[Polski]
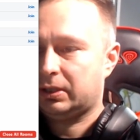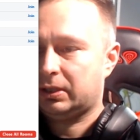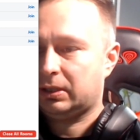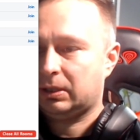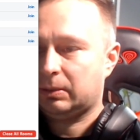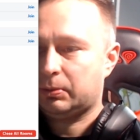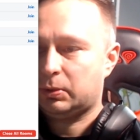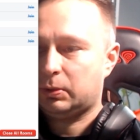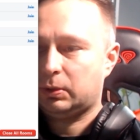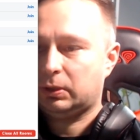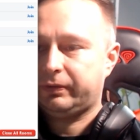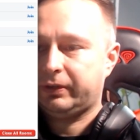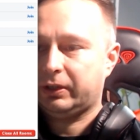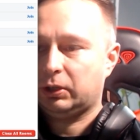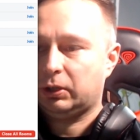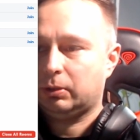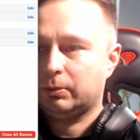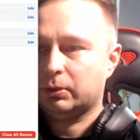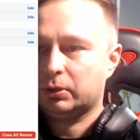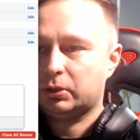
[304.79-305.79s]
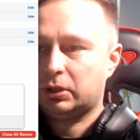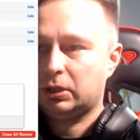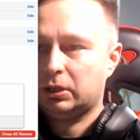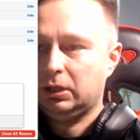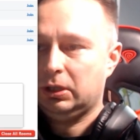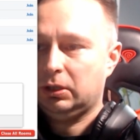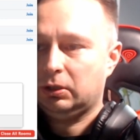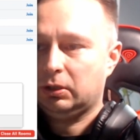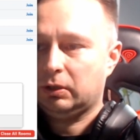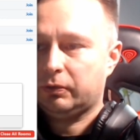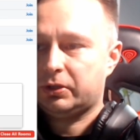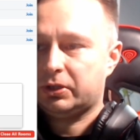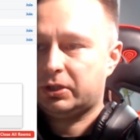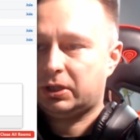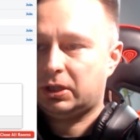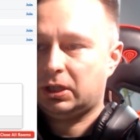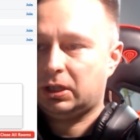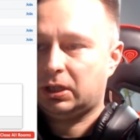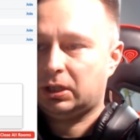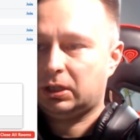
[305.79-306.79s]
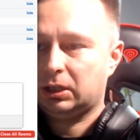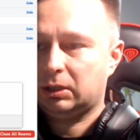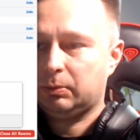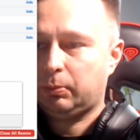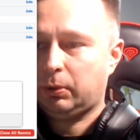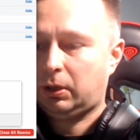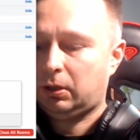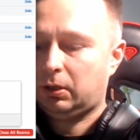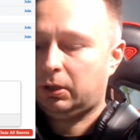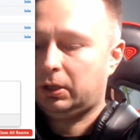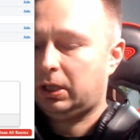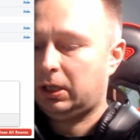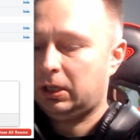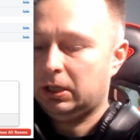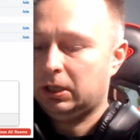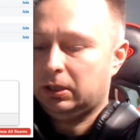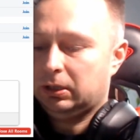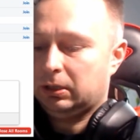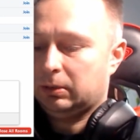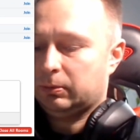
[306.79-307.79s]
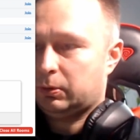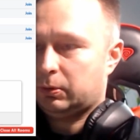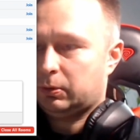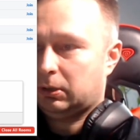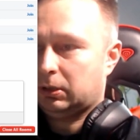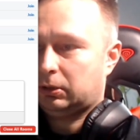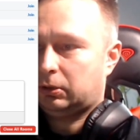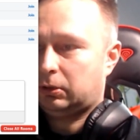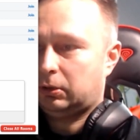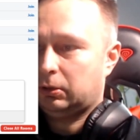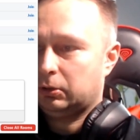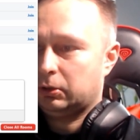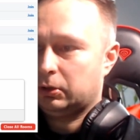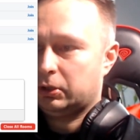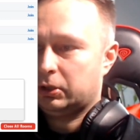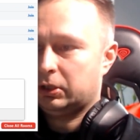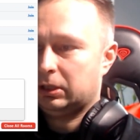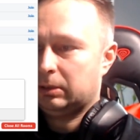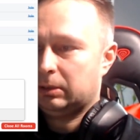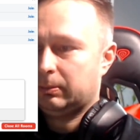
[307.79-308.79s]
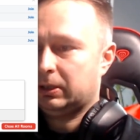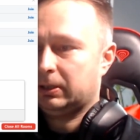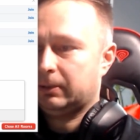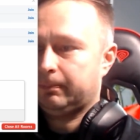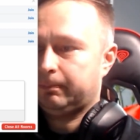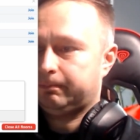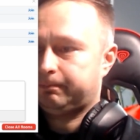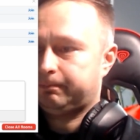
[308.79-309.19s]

e, na przykład wiadomość do wszystkich e, pokoi, na przykład kończymy